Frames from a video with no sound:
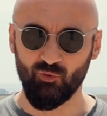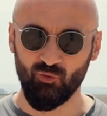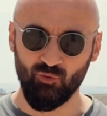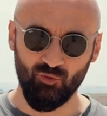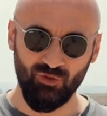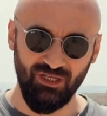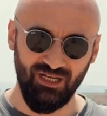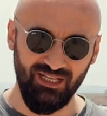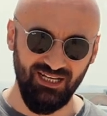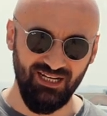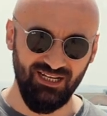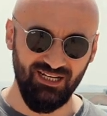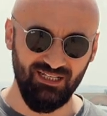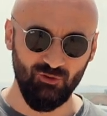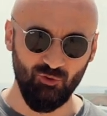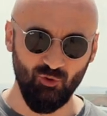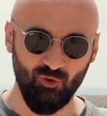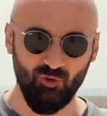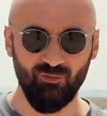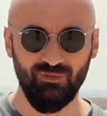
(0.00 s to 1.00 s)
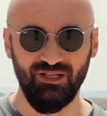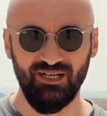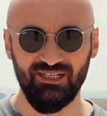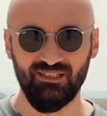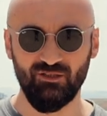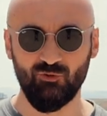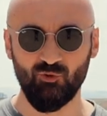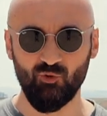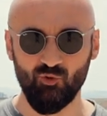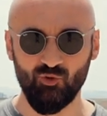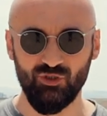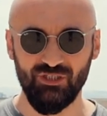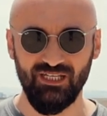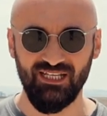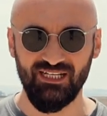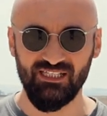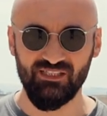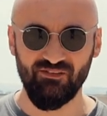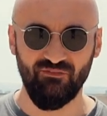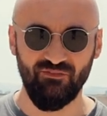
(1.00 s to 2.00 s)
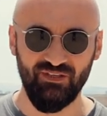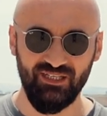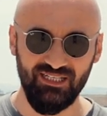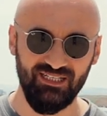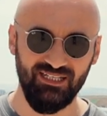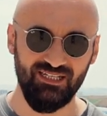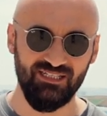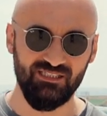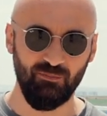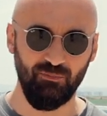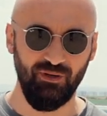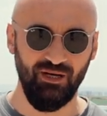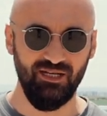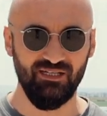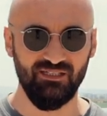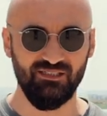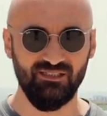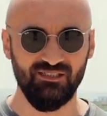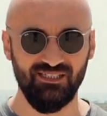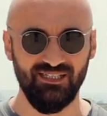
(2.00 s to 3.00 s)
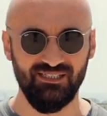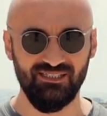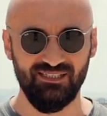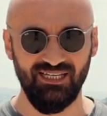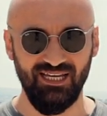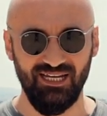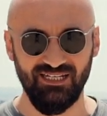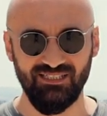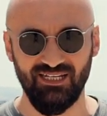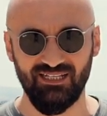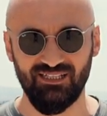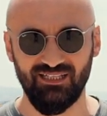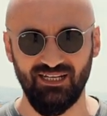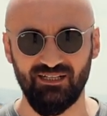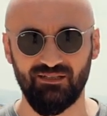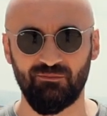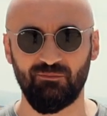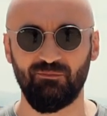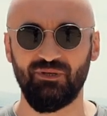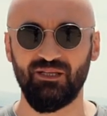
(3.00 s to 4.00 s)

Bununla alakalı yorumlarda düşüncelerinizi ve fikirlerinizi paylaşırsanız gerçekten